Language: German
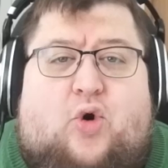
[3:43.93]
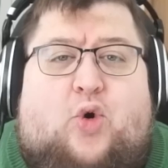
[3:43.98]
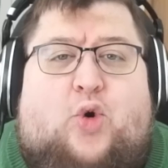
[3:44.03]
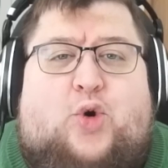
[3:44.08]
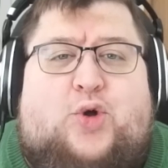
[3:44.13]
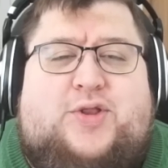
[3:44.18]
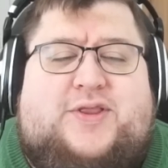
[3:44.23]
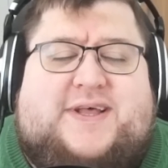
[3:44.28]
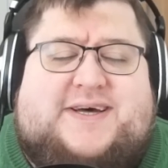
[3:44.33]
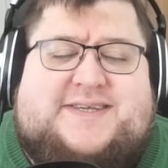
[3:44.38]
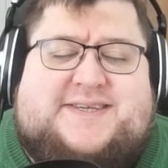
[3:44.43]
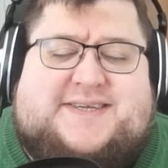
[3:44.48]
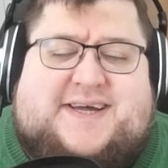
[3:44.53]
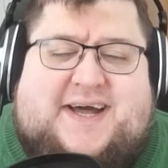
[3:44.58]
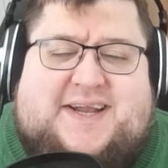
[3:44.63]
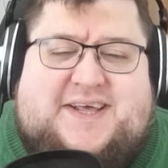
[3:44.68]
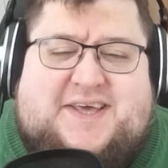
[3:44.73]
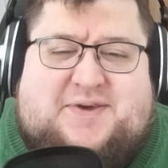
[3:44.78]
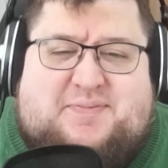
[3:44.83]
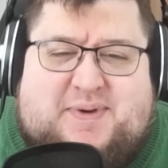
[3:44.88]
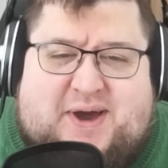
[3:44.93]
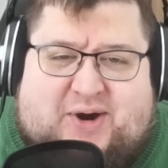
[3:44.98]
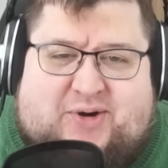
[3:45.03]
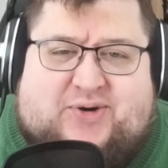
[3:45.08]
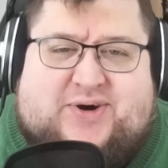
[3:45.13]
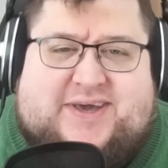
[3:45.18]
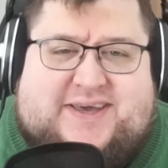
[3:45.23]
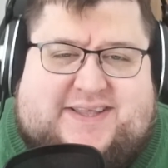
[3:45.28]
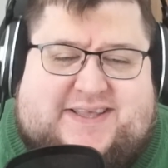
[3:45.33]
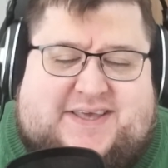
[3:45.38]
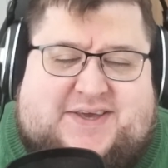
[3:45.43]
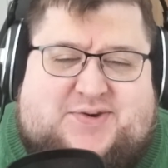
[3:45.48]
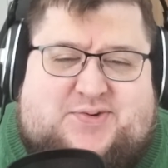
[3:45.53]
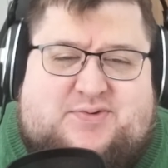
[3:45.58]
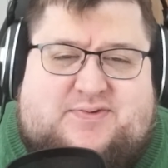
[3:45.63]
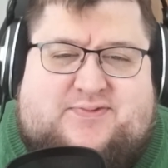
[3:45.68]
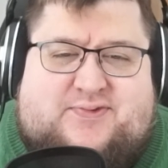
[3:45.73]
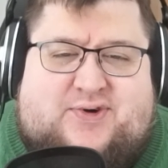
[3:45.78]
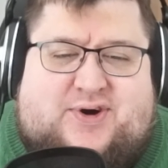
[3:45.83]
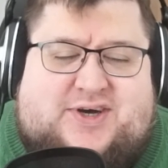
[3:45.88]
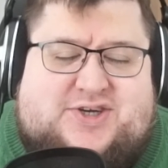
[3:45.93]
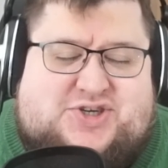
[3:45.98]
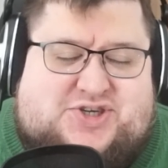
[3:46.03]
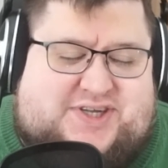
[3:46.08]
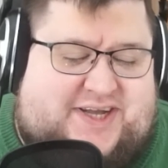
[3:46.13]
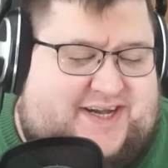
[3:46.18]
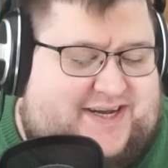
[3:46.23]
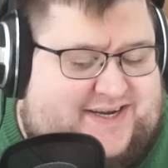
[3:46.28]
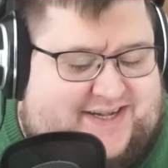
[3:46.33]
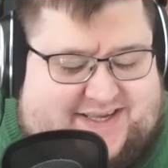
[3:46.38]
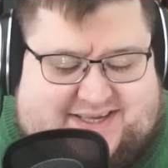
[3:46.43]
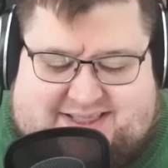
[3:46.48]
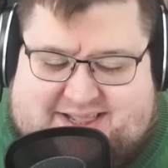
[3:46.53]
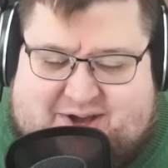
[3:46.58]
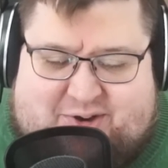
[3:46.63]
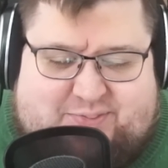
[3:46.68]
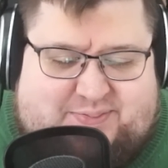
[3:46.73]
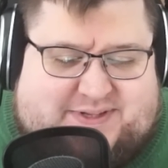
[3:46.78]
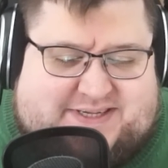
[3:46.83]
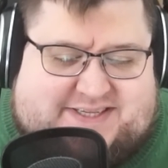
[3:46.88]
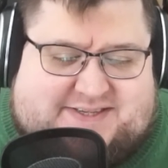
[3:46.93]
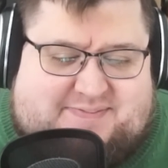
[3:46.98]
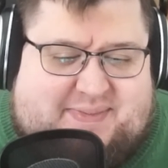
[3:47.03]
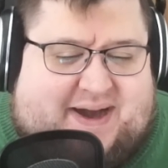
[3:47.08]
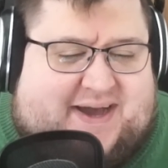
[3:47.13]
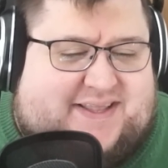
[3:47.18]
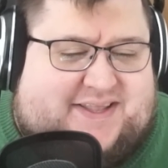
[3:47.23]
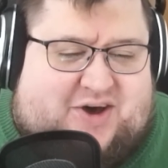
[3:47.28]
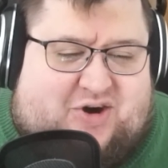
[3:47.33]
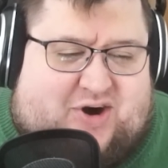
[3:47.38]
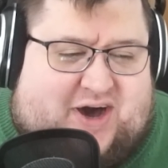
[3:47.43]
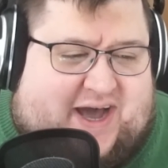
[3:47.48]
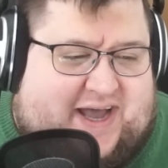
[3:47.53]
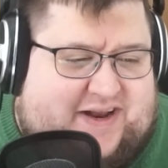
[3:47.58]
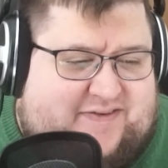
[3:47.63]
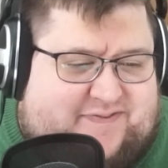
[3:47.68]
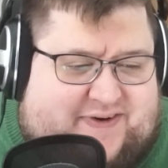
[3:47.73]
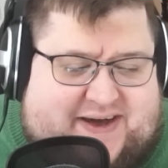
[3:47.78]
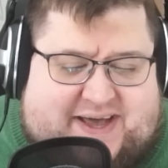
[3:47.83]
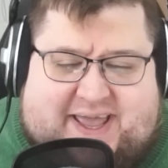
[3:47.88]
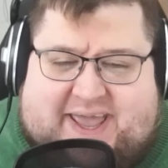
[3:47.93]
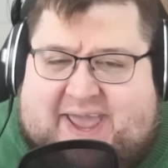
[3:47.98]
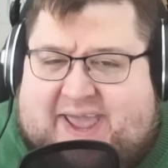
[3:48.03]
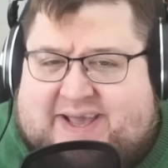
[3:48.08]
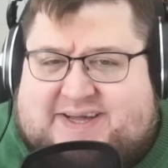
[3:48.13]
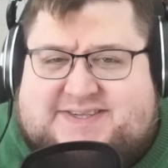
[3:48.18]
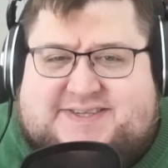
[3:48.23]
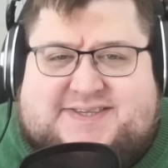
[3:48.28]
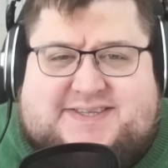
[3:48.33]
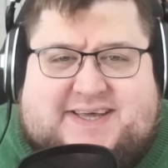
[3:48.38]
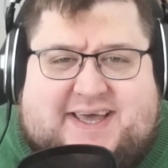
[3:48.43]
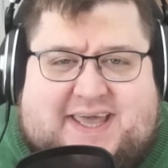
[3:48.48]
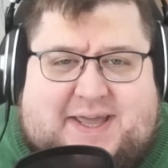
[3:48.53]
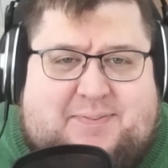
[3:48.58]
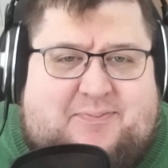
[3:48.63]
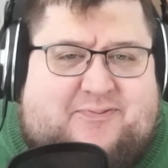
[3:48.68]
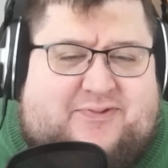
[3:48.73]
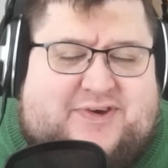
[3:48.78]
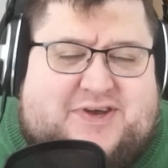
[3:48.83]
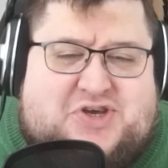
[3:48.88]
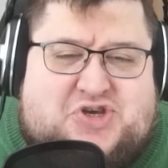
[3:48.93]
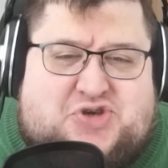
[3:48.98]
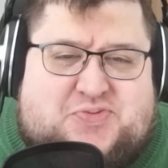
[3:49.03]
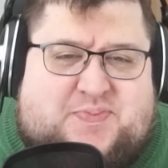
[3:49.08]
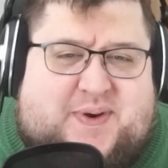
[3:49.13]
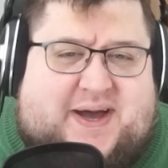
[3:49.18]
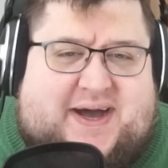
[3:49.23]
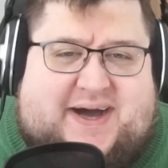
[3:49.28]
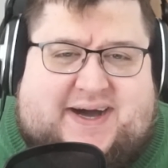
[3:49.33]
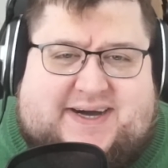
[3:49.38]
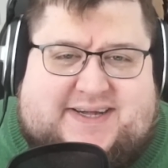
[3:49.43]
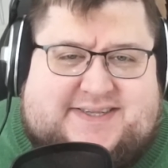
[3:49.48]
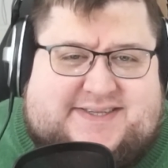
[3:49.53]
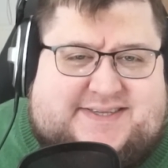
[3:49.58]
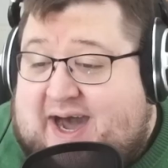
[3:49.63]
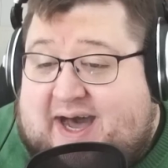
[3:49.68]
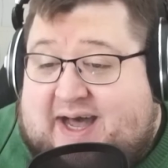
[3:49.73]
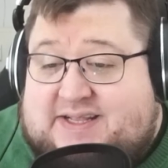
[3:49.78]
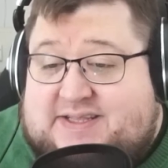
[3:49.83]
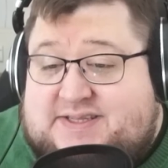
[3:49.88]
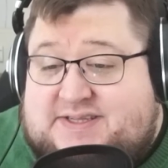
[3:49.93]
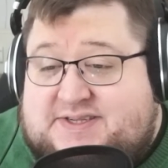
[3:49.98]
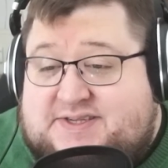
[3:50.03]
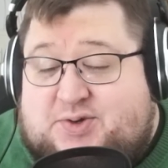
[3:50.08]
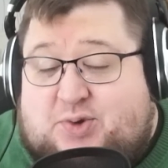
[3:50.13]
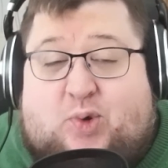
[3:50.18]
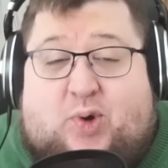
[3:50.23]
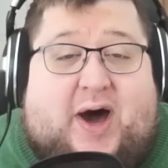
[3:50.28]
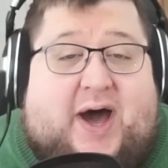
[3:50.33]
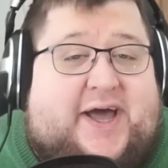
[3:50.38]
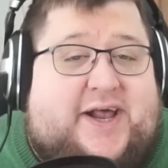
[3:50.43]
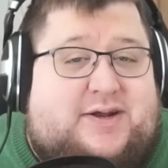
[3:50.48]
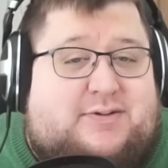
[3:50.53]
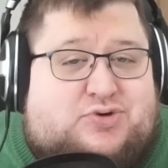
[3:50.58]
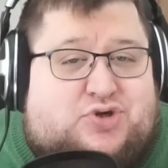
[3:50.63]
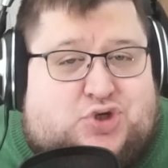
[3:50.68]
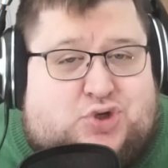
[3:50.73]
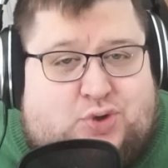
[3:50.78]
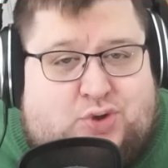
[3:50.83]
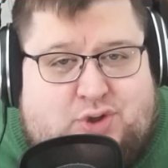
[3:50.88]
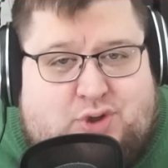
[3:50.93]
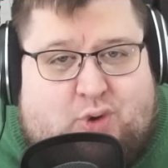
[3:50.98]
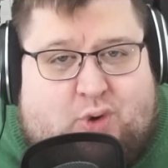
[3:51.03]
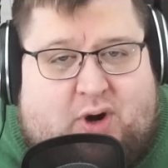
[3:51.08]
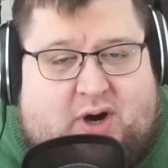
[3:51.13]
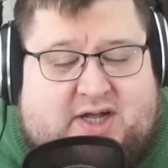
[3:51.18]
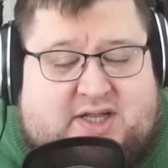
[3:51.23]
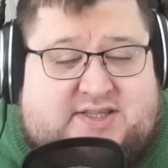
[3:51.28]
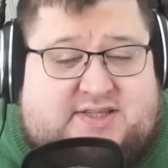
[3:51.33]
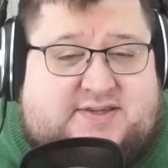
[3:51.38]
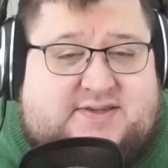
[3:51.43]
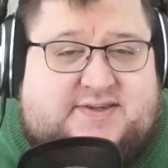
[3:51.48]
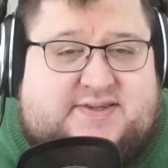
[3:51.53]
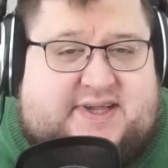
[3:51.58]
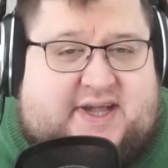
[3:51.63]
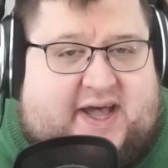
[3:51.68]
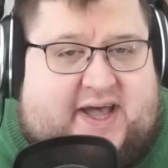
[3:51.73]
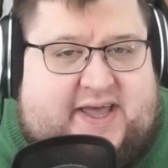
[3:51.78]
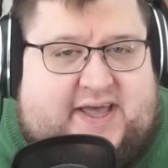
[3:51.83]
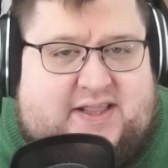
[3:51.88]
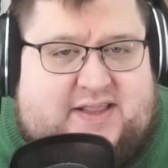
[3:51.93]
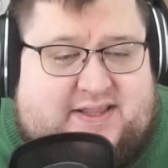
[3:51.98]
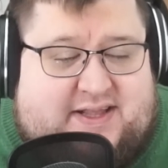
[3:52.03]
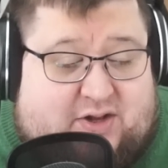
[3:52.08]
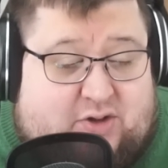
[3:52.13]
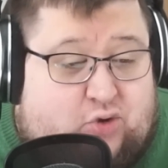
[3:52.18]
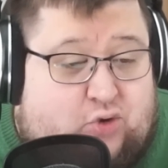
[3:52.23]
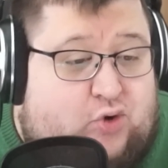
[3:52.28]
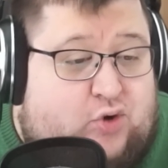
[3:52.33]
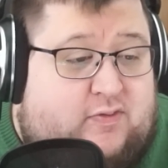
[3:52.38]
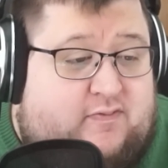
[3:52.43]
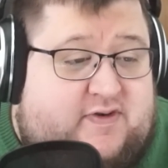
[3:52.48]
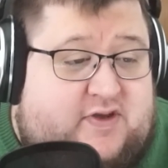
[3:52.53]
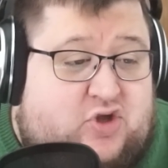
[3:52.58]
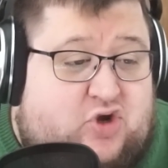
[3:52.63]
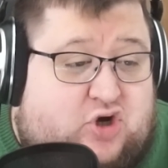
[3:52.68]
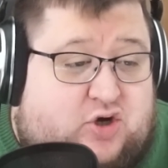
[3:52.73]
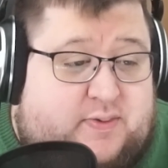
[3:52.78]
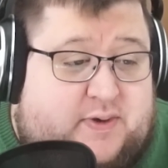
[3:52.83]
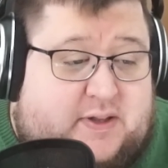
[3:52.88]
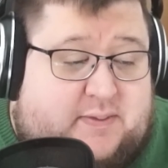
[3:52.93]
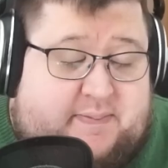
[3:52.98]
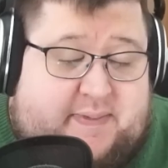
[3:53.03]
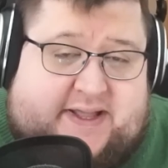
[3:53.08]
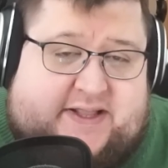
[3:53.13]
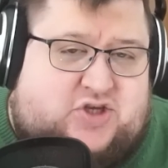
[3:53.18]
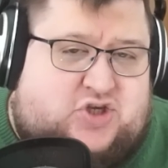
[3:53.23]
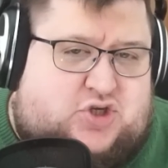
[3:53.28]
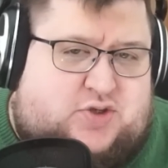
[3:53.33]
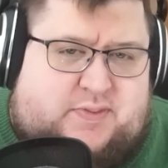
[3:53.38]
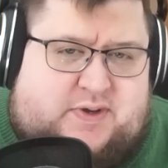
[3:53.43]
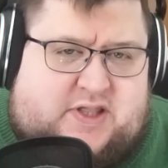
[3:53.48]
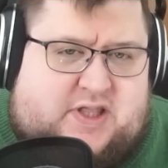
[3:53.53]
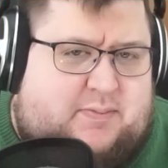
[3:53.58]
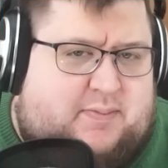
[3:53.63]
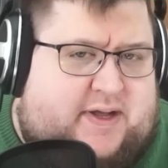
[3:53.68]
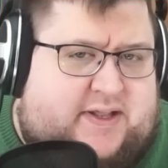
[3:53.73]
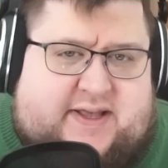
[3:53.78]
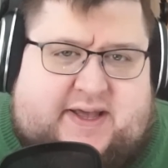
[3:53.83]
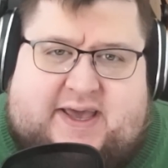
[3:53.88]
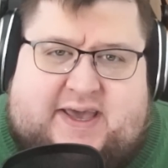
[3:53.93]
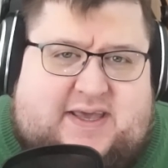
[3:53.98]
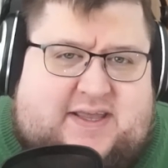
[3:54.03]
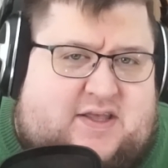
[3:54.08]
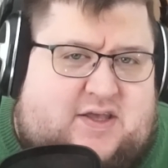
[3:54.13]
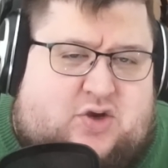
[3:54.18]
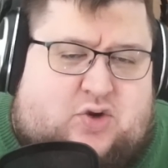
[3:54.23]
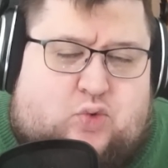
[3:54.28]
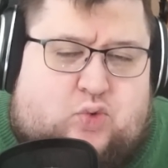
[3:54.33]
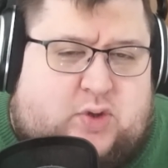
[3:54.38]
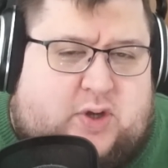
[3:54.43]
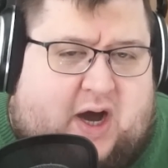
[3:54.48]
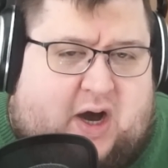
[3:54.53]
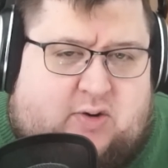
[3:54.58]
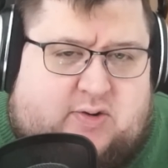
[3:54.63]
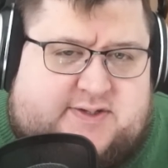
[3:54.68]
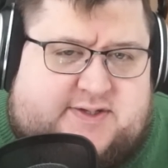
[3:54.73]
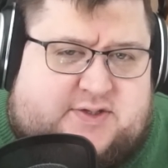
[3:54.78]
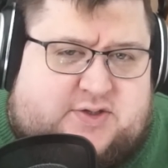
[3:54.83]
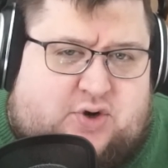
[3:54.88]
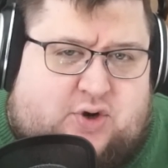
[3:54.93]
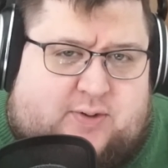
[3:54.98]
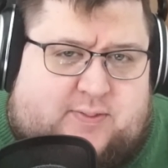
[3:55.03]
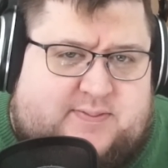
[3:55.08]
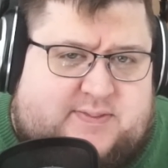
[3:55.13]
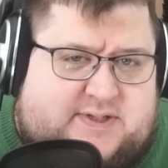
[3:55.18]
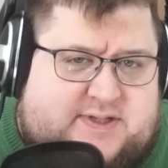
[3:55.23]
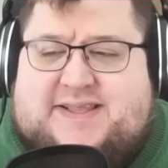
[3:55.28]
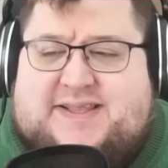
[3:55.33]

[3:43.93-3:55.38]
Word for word: Und das kann ich mir auch richtig gut vorstellen. Ich glaube, das macht auch einfach extrem viel Spaß, an so einem schönen Ort zu sein, dann irgendwie noch mit Menschen, mit denen man richtig gut auskommt.